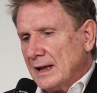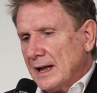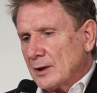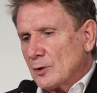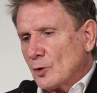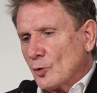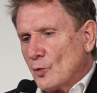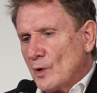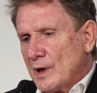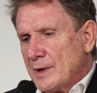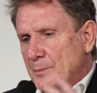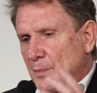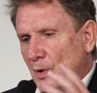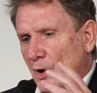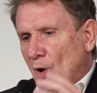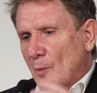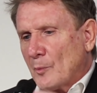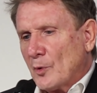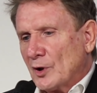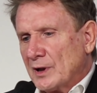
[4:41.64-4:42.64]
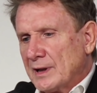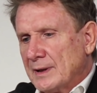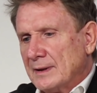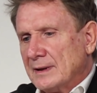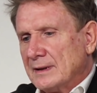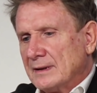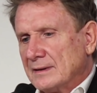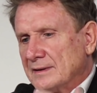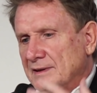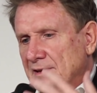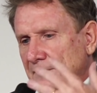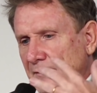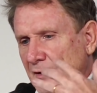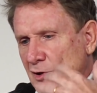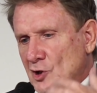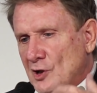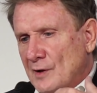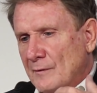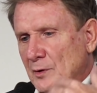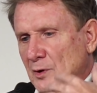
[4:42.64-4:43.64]
ecco, quei popoli eh, si
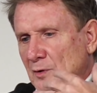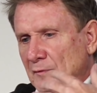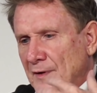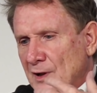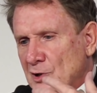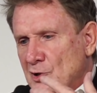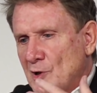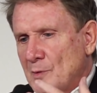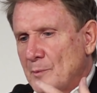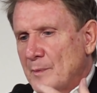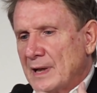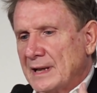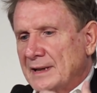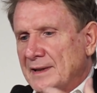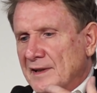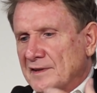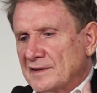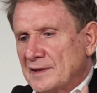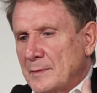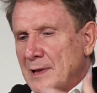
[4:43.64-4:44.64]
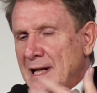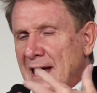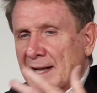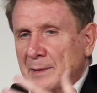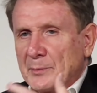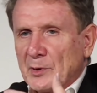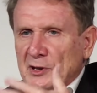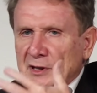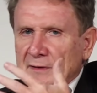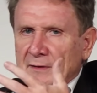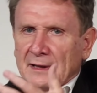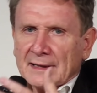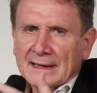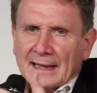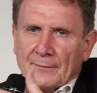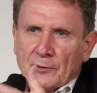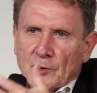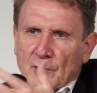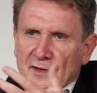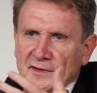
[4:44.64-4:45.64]
facevano facilmente assimilare, poi
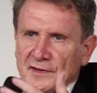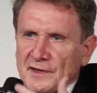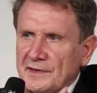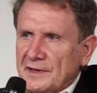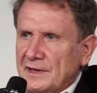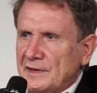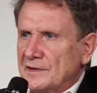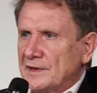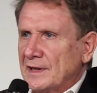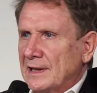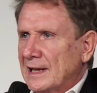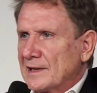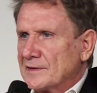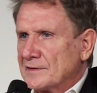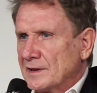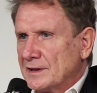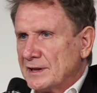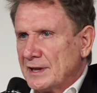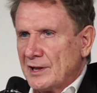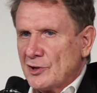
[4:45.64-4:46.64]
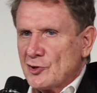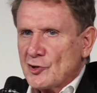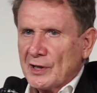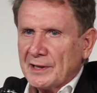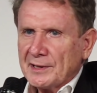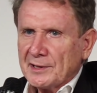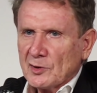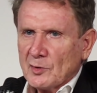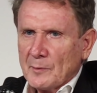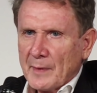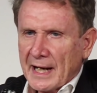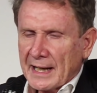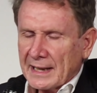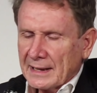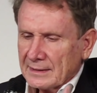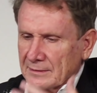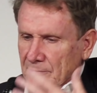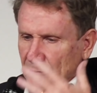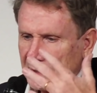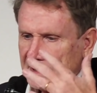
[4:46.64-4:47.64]
diventavano essi stessi classe dirigente
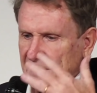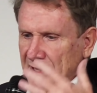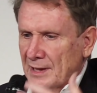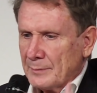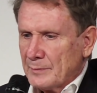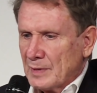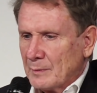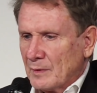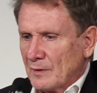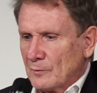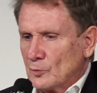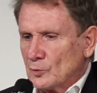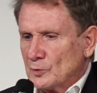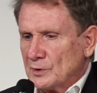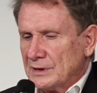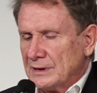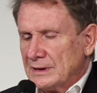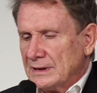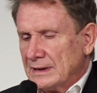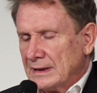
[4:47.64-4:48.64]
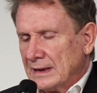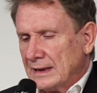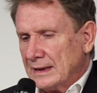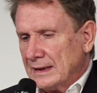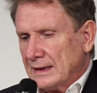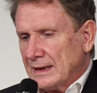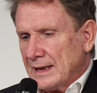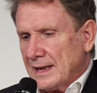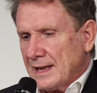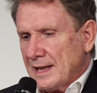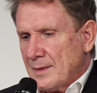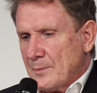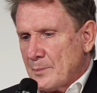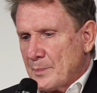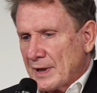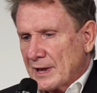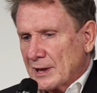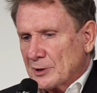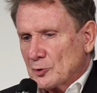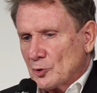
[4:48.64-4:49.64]
romana, quanti ne abbiamo avuti di
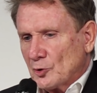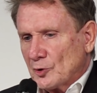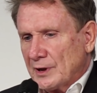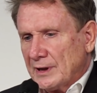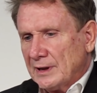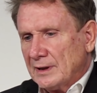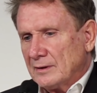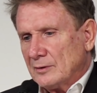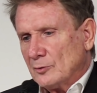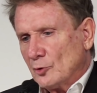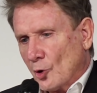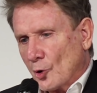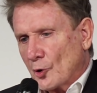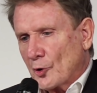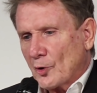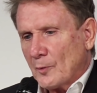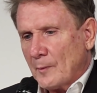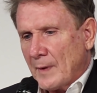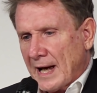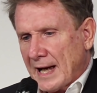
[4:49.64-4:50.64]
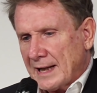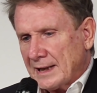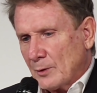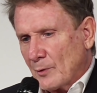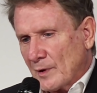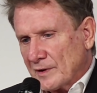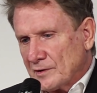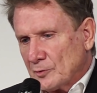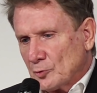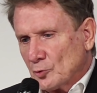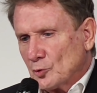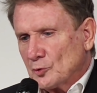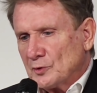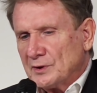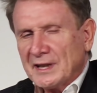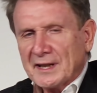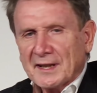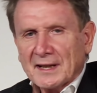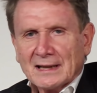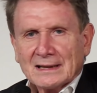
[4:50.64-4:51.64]
imperatori non romani, quasi
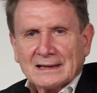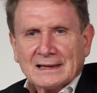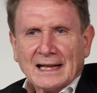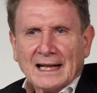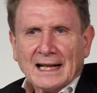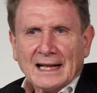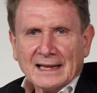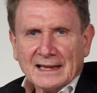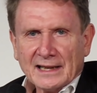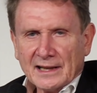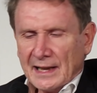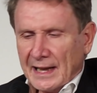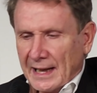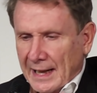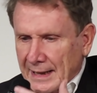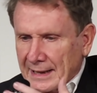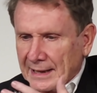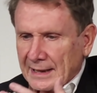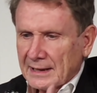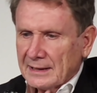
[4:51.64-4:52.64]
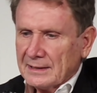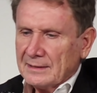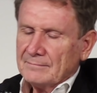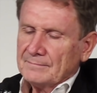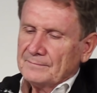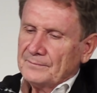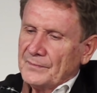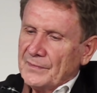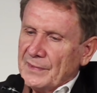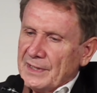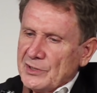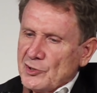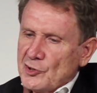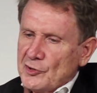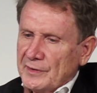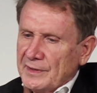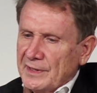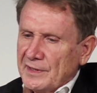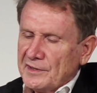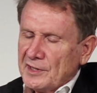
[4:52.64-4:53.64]
tutti, in realtà e anche di,
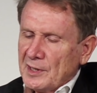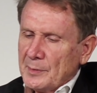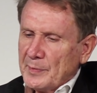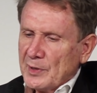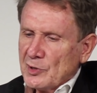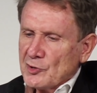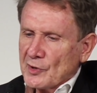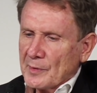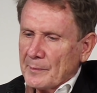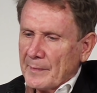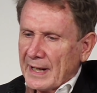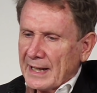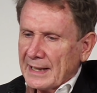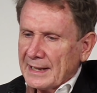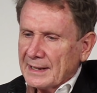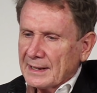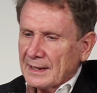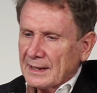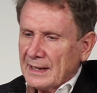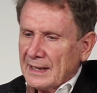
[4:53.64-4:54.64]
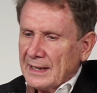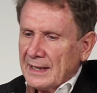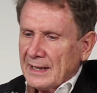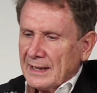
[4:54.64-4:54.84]
di stirpe germanica.